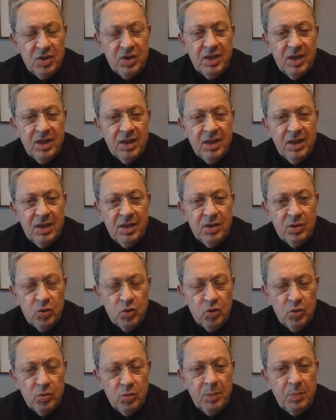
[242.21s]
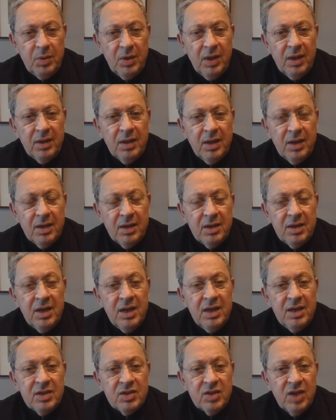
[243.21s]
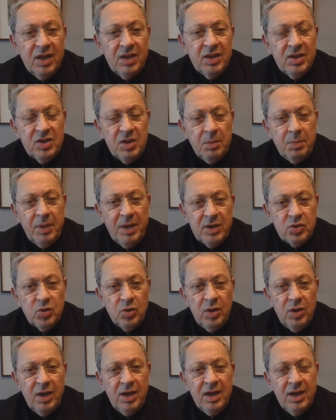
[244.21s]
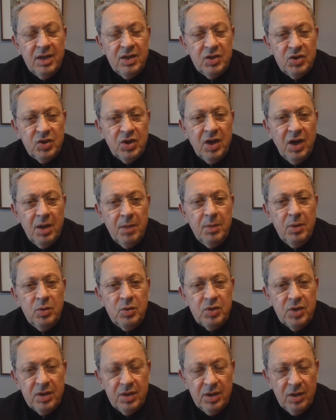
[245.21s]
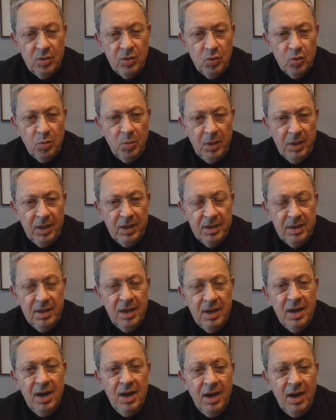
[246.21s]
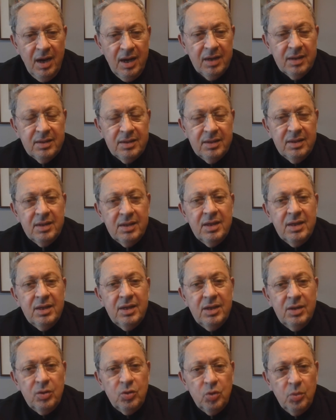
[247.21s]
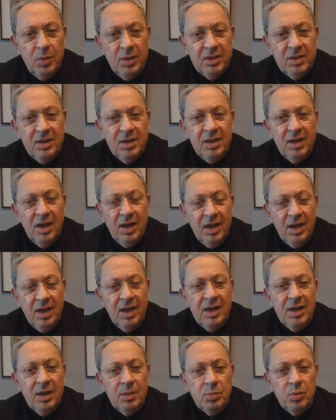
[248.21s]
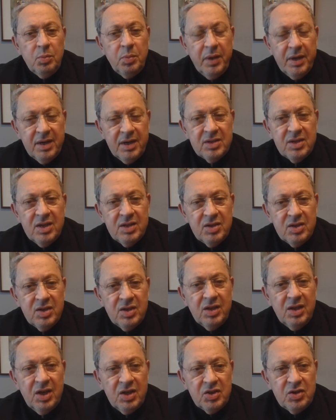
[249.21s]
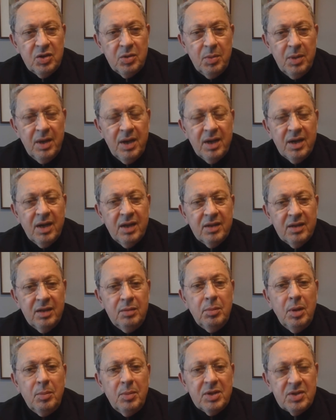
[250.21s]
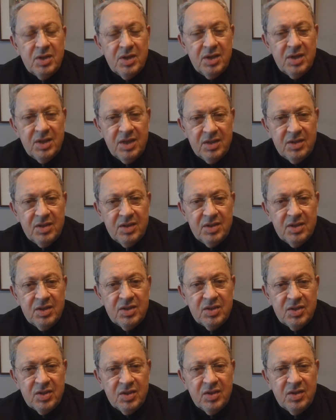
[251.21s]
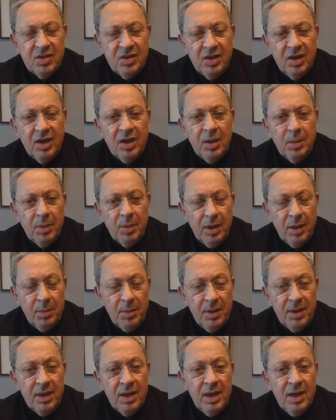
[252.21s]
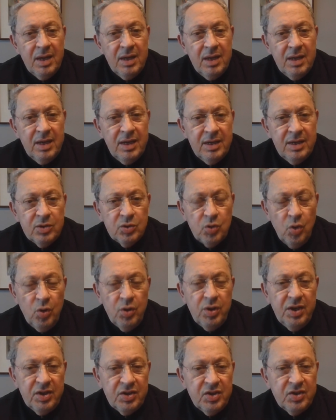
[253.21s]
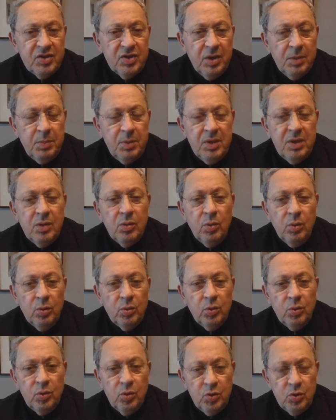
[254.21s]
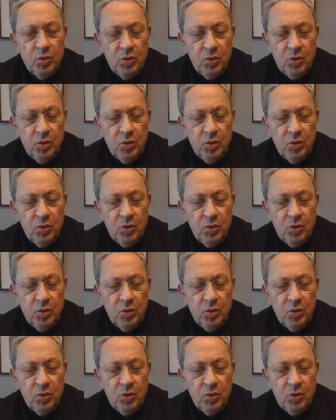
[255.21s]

şirketlerin küçülme planlarının sadece personel çıkarma üzerine kurmaları artı hükümetin de hala bu parasal sıkılaştırmaya katılmamasının getirdiği sıkıntılarla beraber e, zor geçecek bir yıl olduğunu